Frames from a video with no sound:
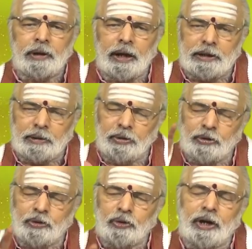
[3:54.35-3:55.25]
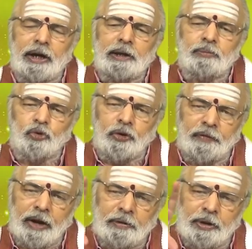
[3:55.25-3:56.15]
లక్ష ఒత్తులతో కానీ మూడు
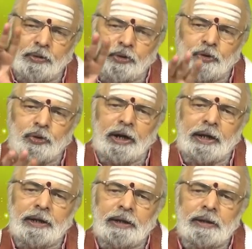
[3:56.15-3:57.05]
వందల అరవై ఐదు ఒత్తులతో కానీ